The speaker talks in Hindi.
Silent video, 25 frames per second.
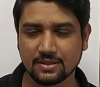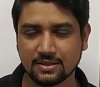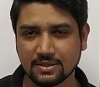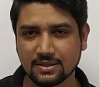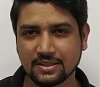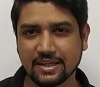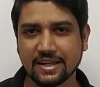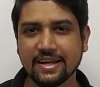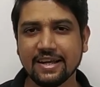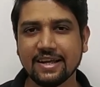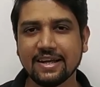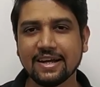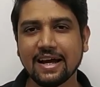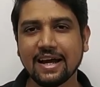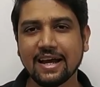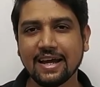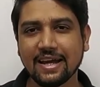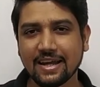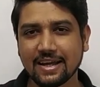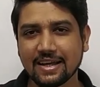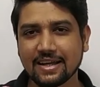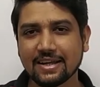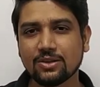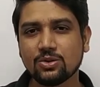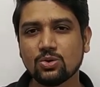तरीका है
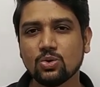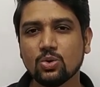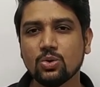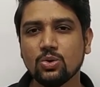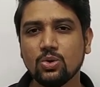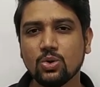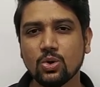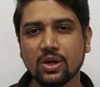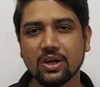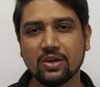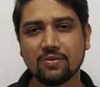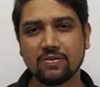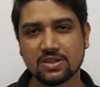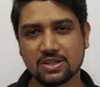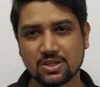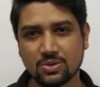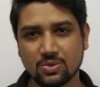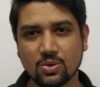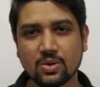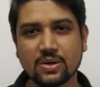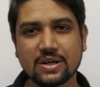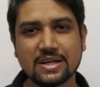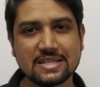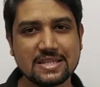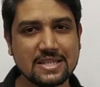कि दो इक्वेशन को
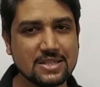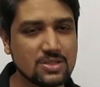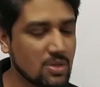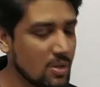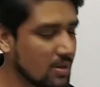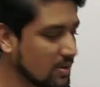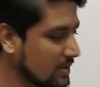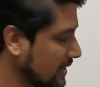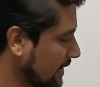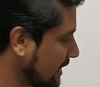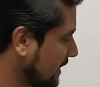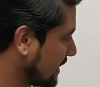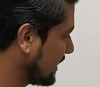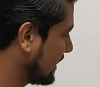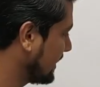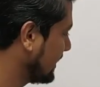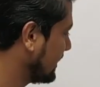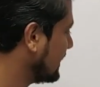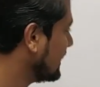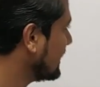कैसे सॉल्व करना है